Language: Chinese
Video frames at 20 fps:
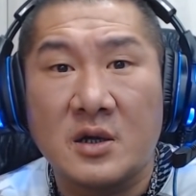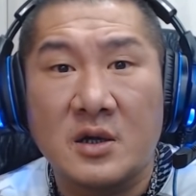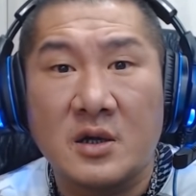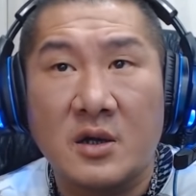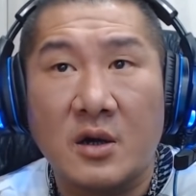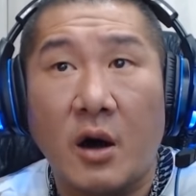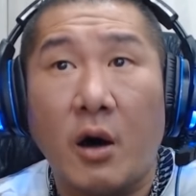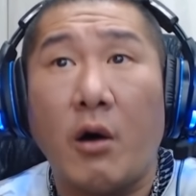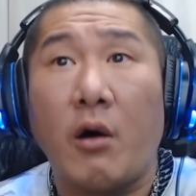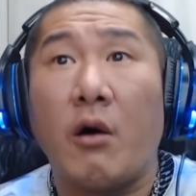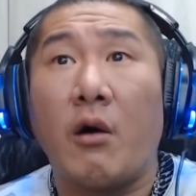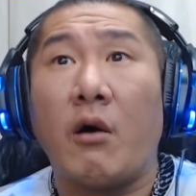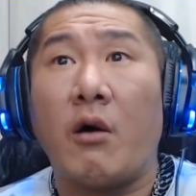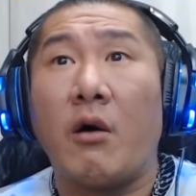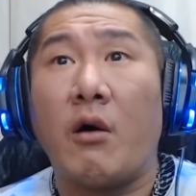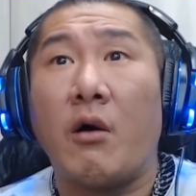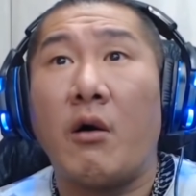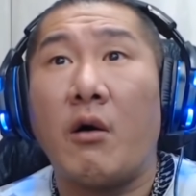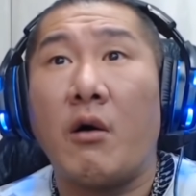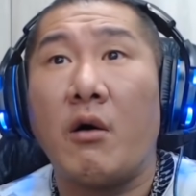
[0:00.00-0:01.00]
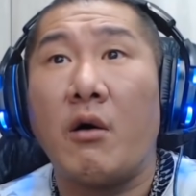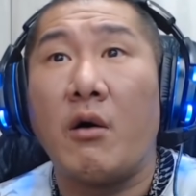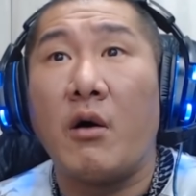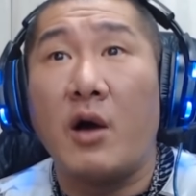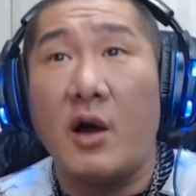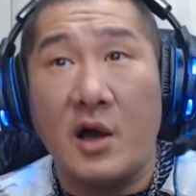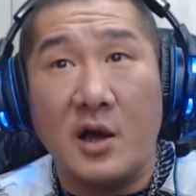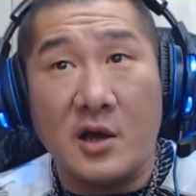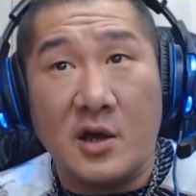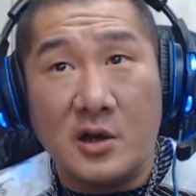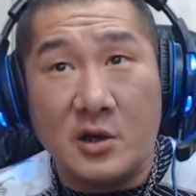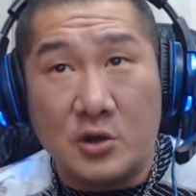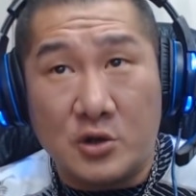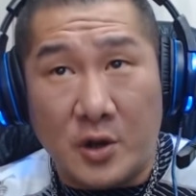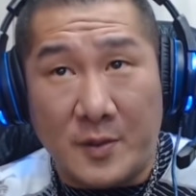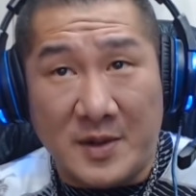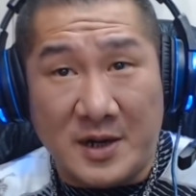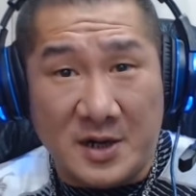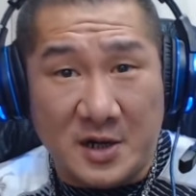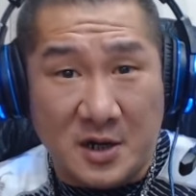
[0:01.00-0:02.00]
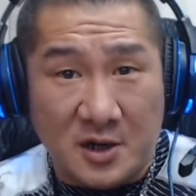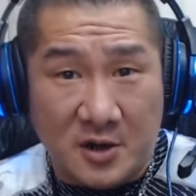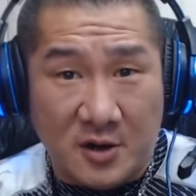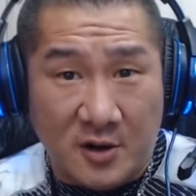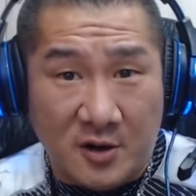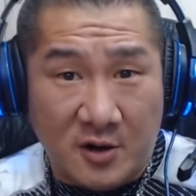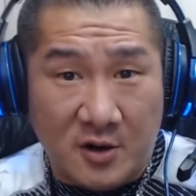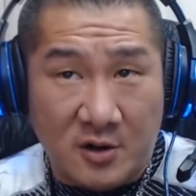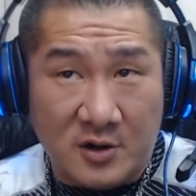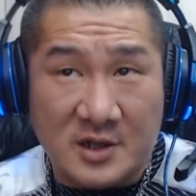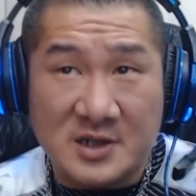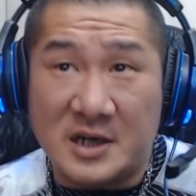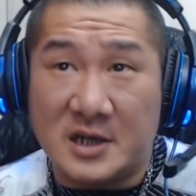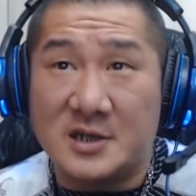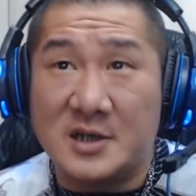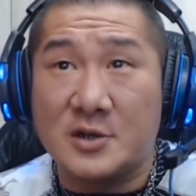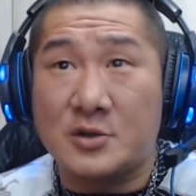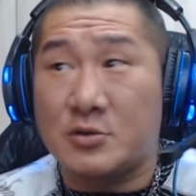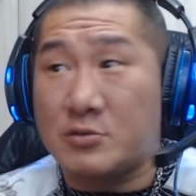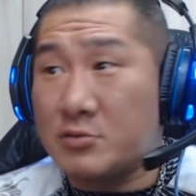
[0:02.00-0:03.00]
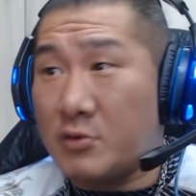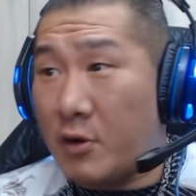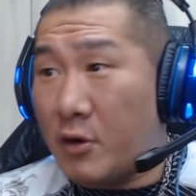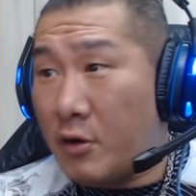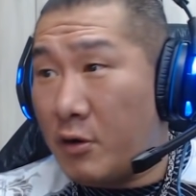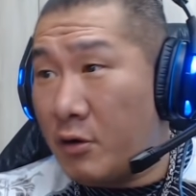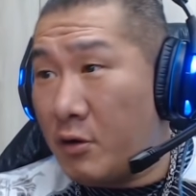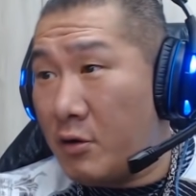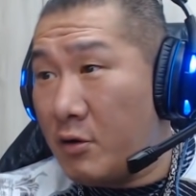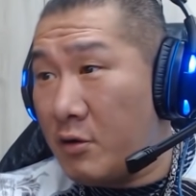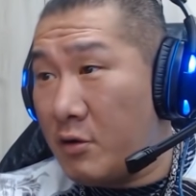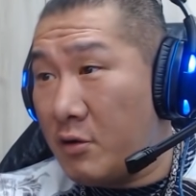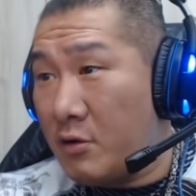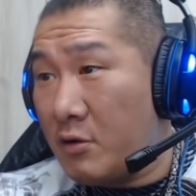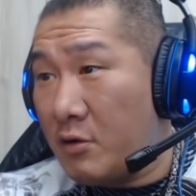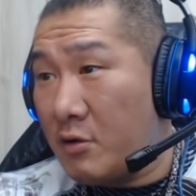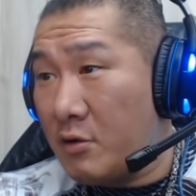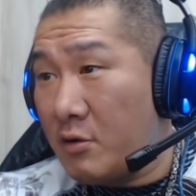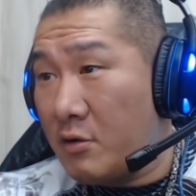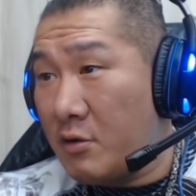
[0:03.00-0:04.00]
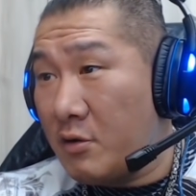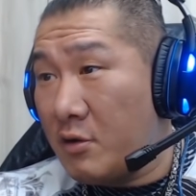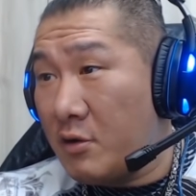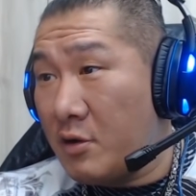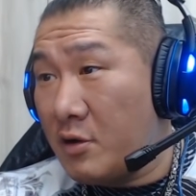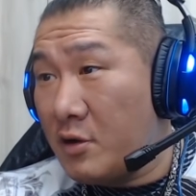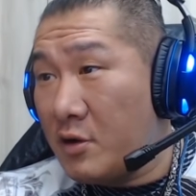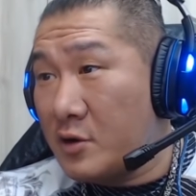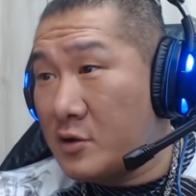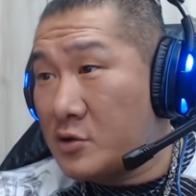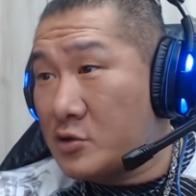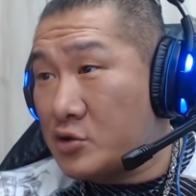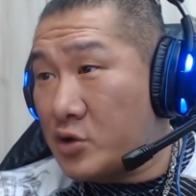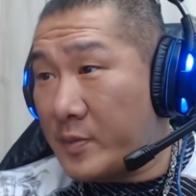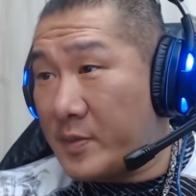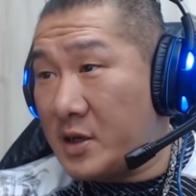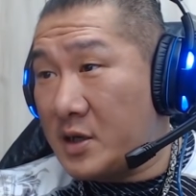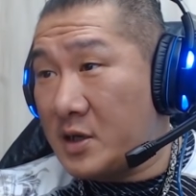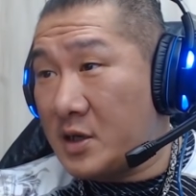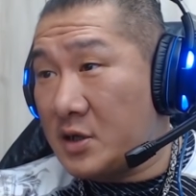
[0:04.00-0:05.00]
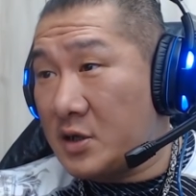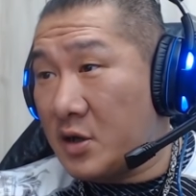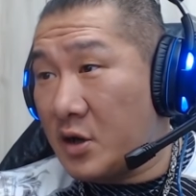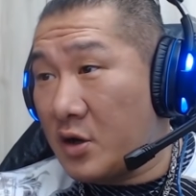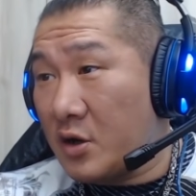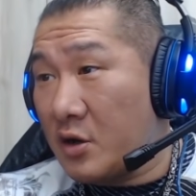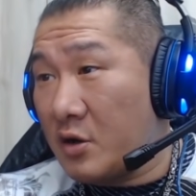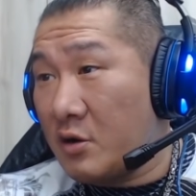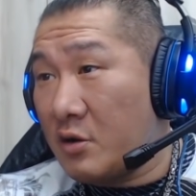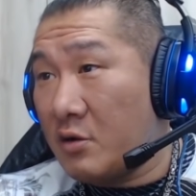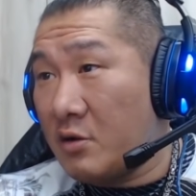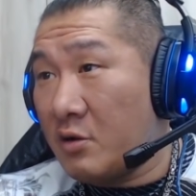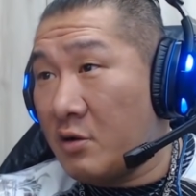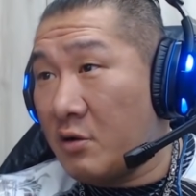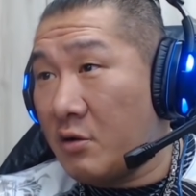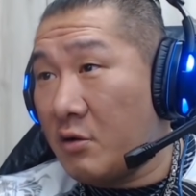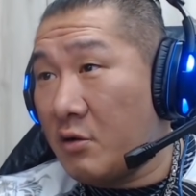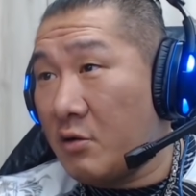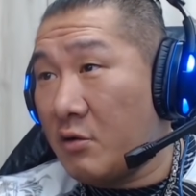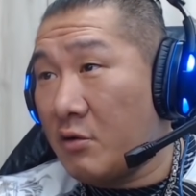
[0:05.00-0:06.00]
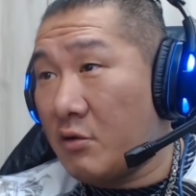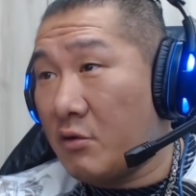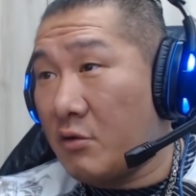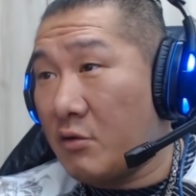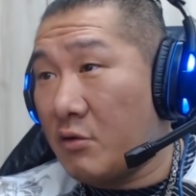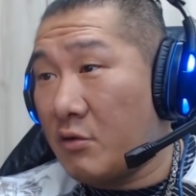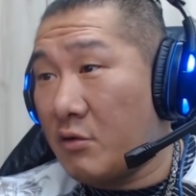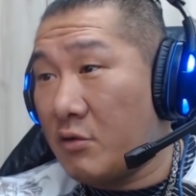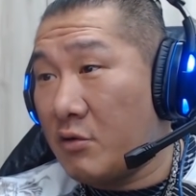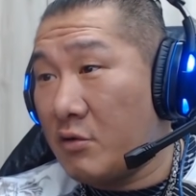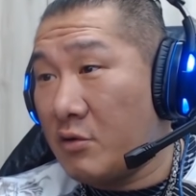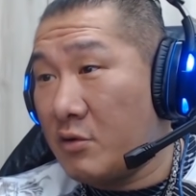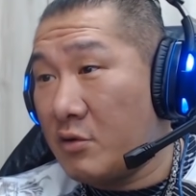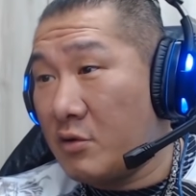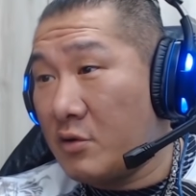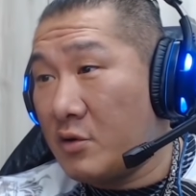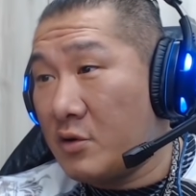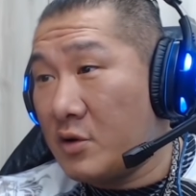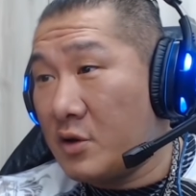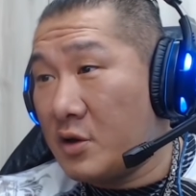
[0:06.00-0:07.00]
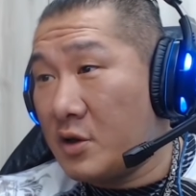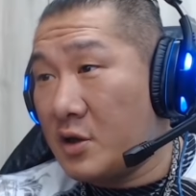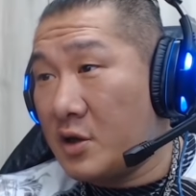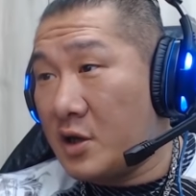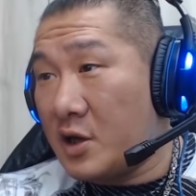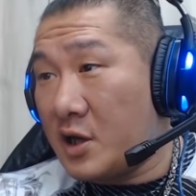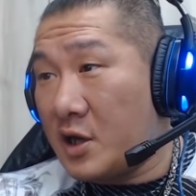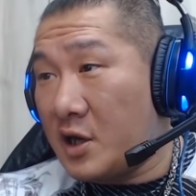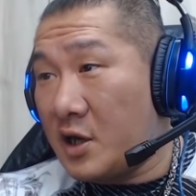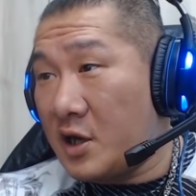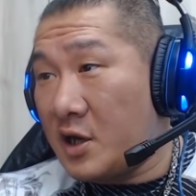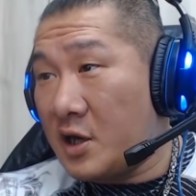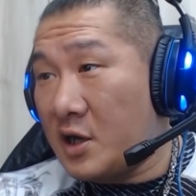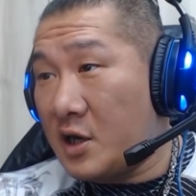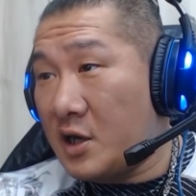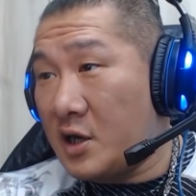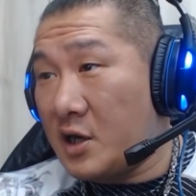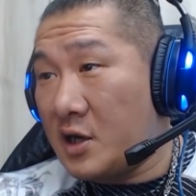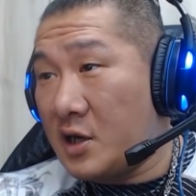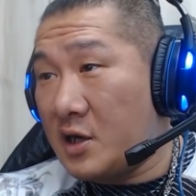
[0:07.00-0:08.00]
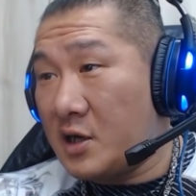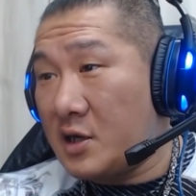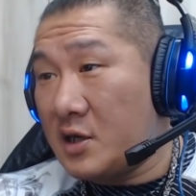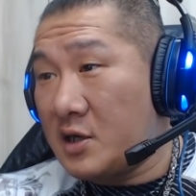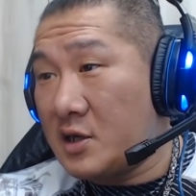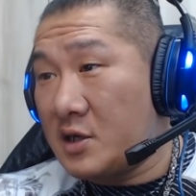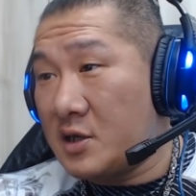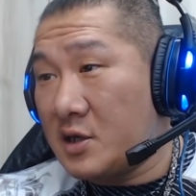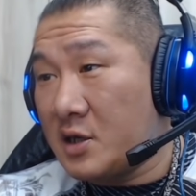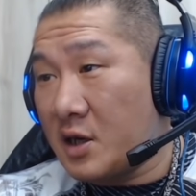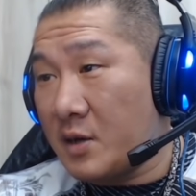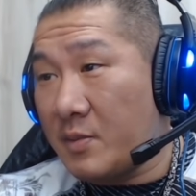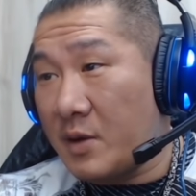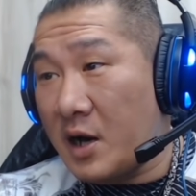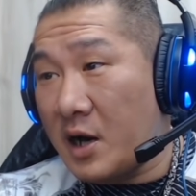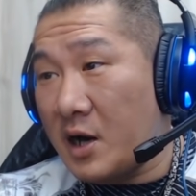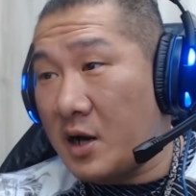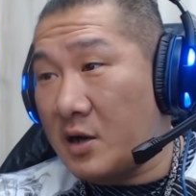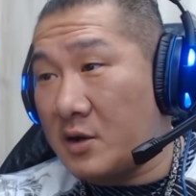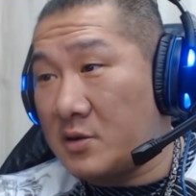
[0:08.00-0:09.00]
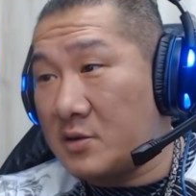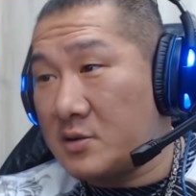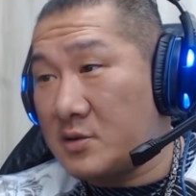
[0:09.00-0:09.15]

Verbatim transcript: 哦，双面刃哦，你想清楚哦，双面刃哦，哦，诶，好不好？